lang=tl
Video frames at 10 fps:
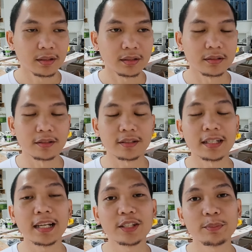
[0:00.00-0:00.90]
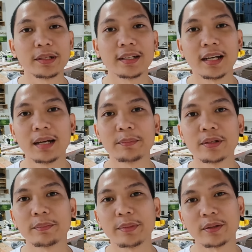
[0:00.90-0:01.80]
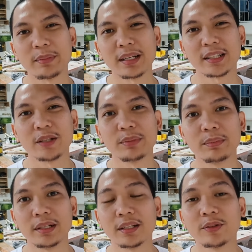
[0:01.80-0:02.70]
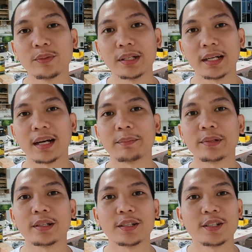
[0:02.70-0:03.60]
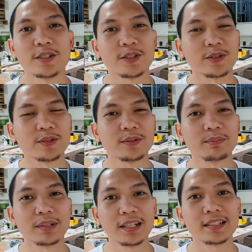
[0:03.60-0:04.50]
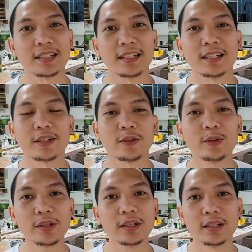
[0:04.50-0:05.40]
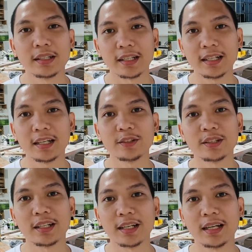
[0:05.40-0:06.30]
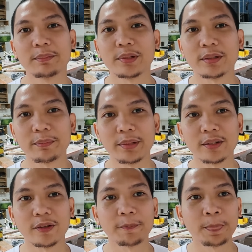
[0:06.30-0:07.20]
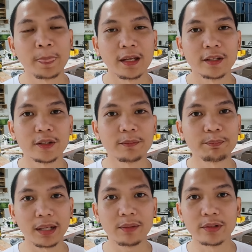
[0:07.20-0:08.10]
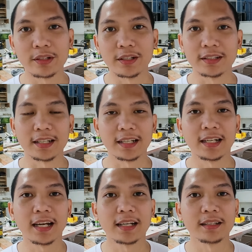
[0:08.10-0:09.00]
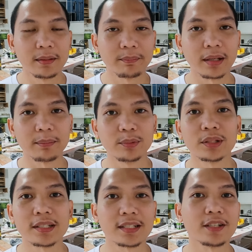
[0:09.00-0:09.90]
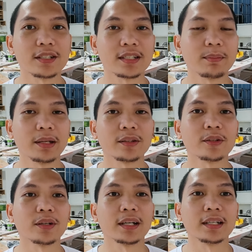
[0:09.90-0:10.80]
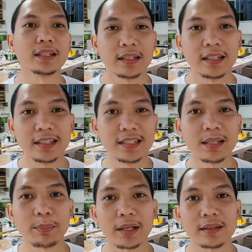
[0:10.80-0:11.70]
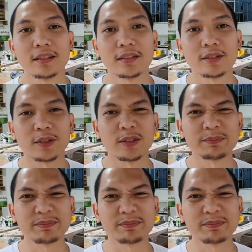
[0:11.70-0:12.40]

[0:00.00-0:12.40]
Uh, kailangan nyo pala ng hammer, pero bakit kayo bibili ng walang hammer? So, mag-aksaya lang kayo. Or, kailangan niya ng hammer, pero yung power na kailangan makabutas kayo sa semento ay hindi sapat. So,